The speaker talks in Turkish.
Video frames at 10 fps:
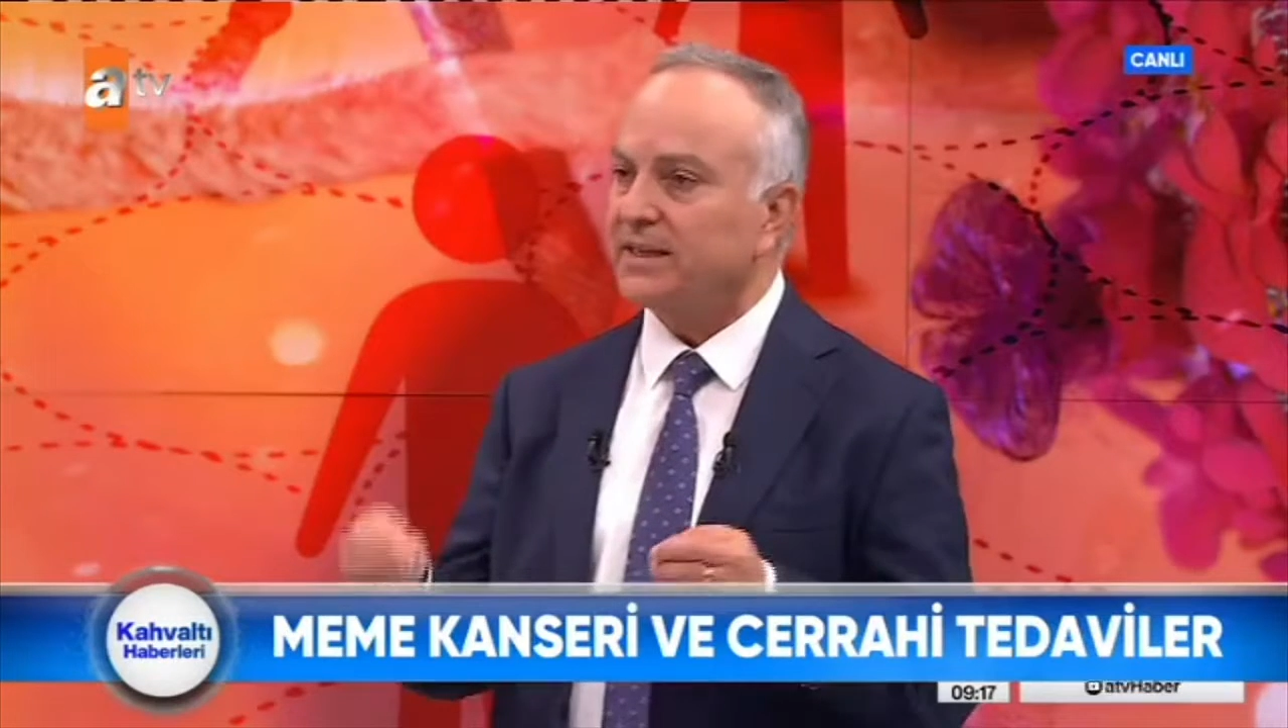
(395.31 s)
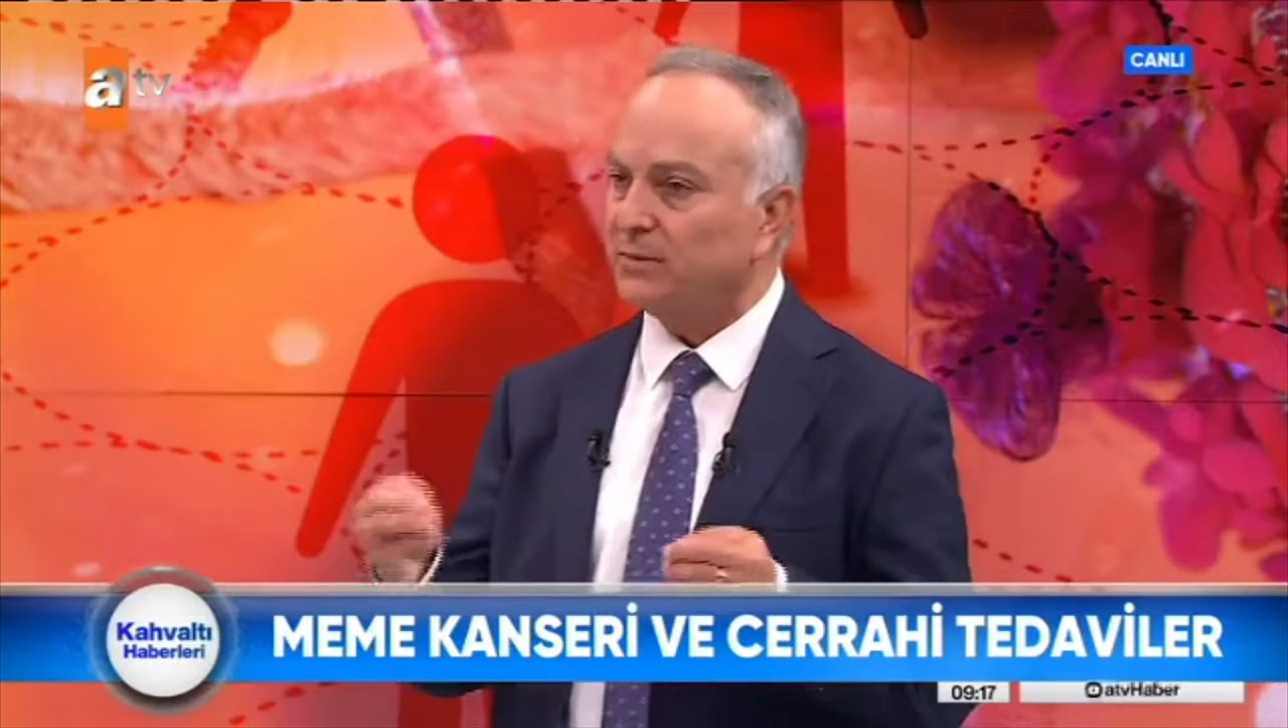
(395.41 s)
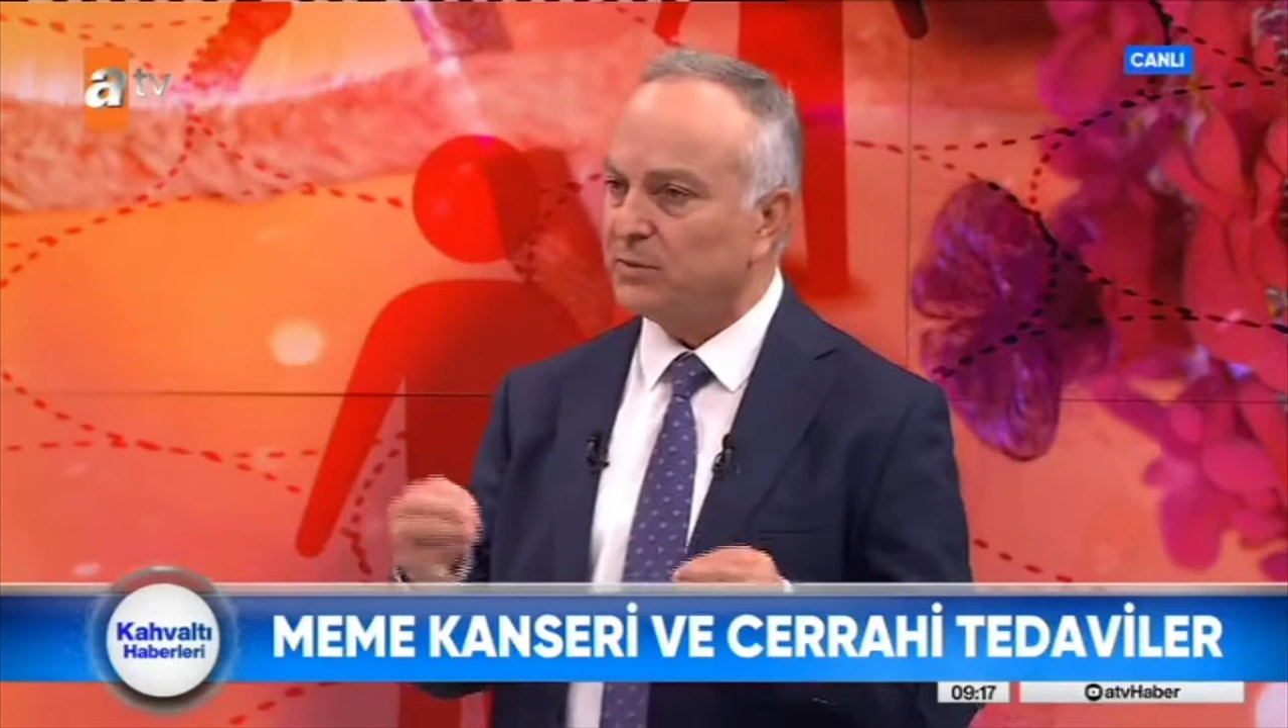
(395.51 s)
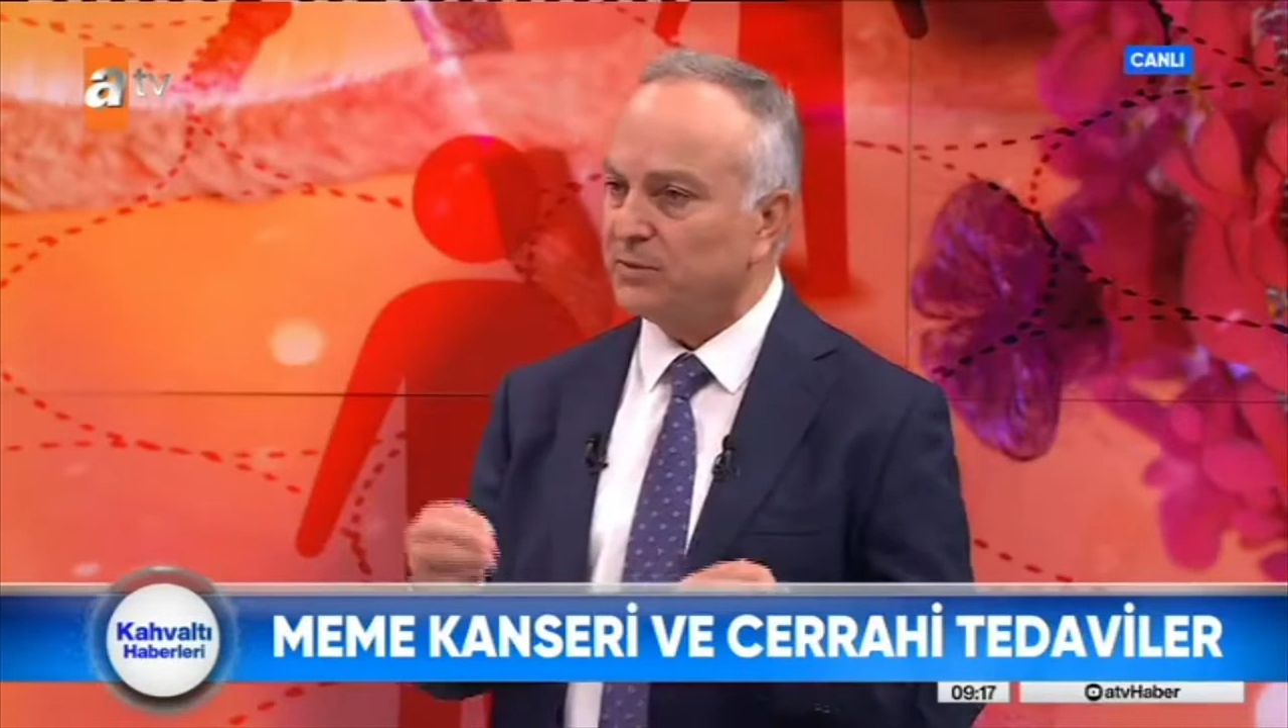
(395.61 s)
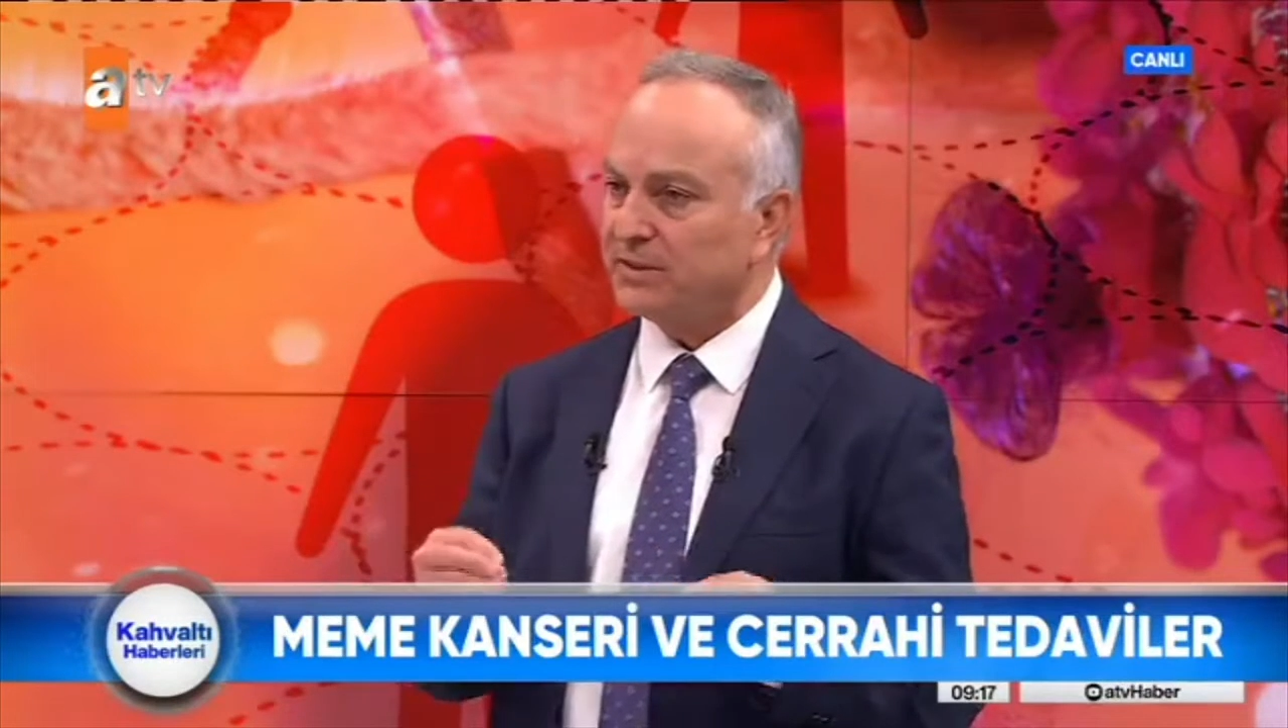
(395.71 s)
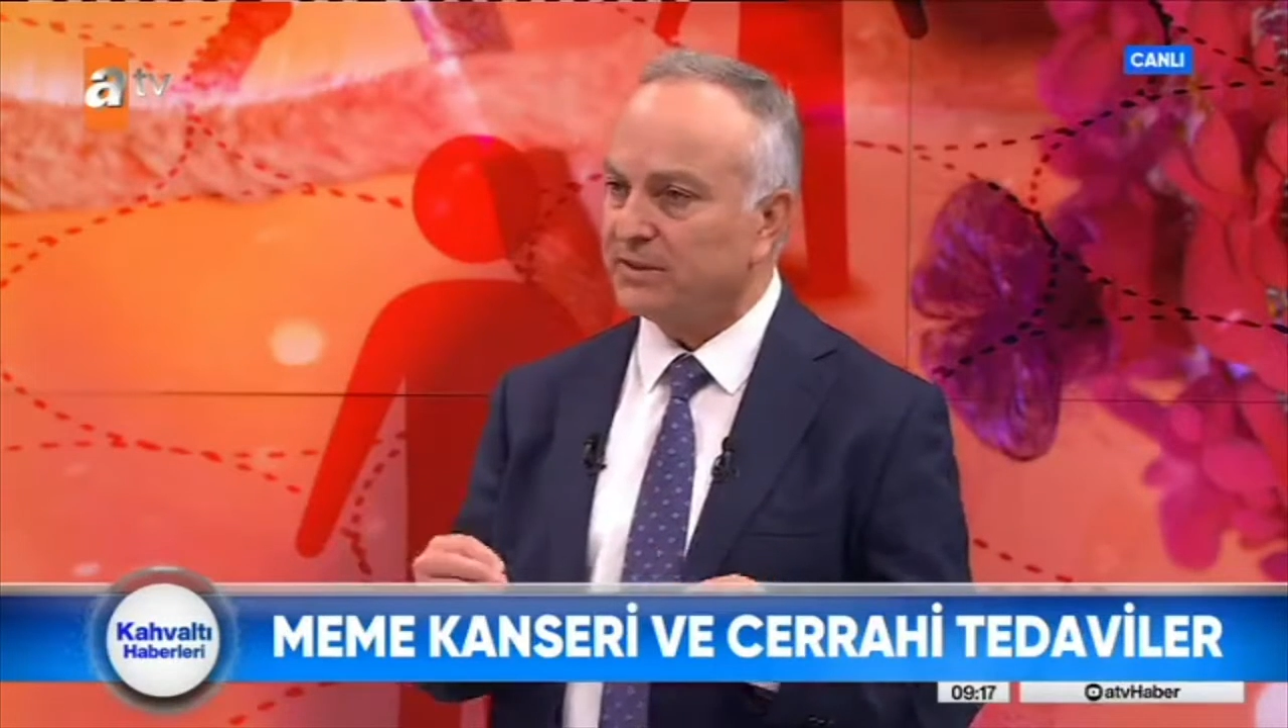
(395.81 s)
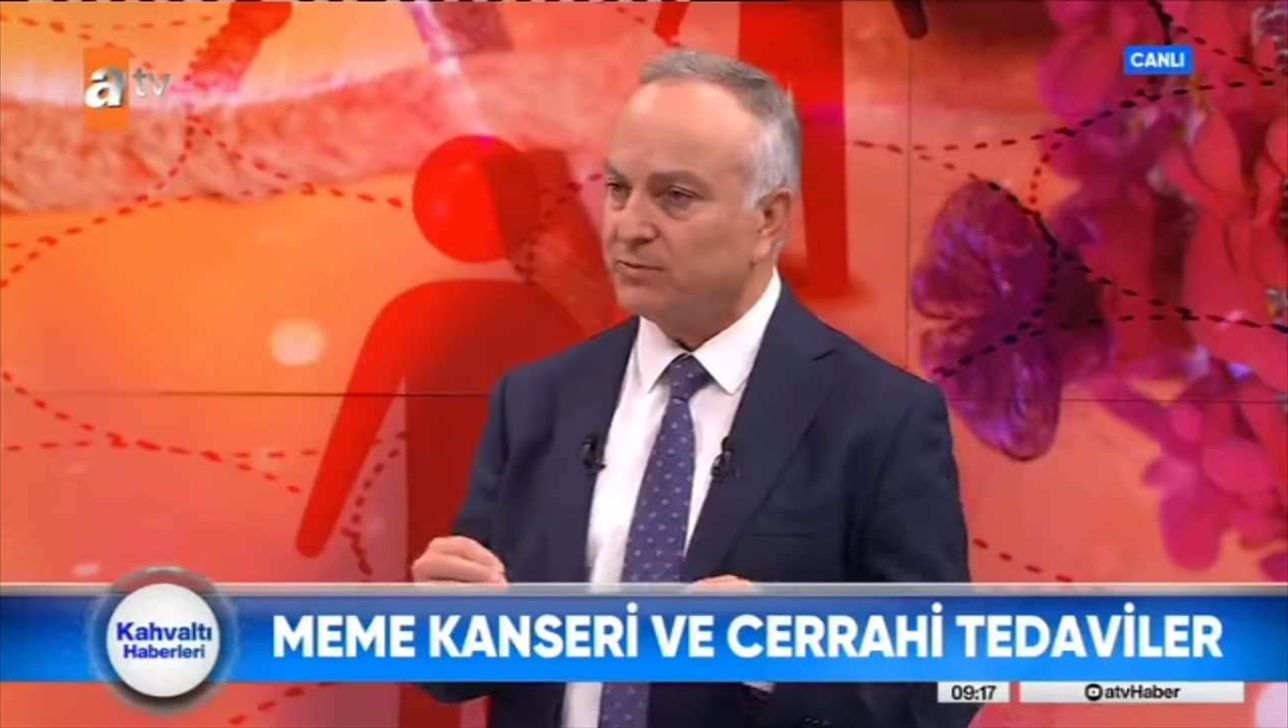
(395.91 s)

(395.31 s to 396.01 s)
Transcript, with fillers: yapılması